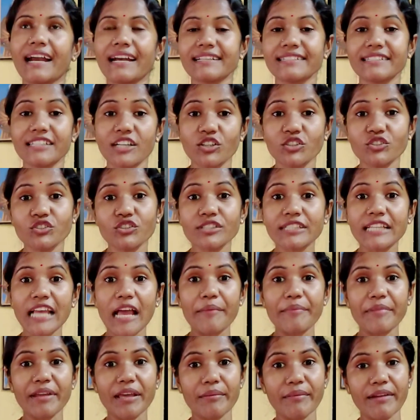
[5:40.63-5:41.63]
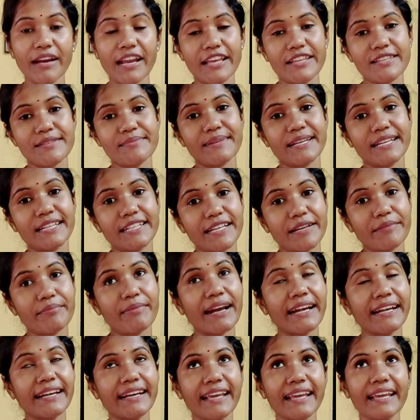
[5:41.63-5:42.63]
আর জানো তো সামনে আমার হাজব্যান্ডের
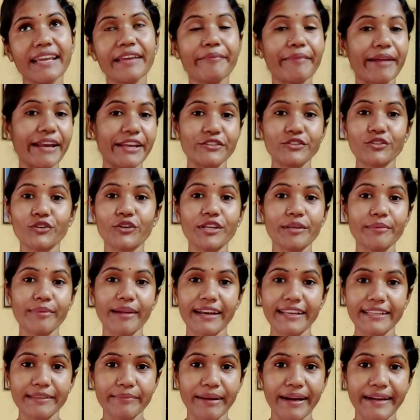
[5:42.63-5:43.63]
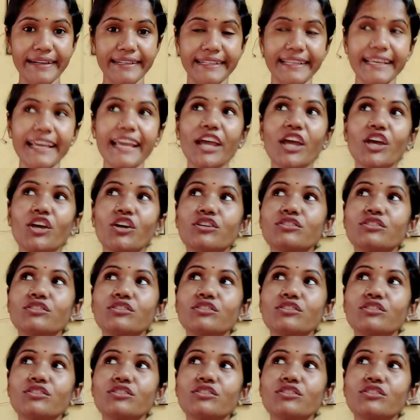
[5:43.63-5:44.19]
বার্থডে মানে শনিবারের বার্থডে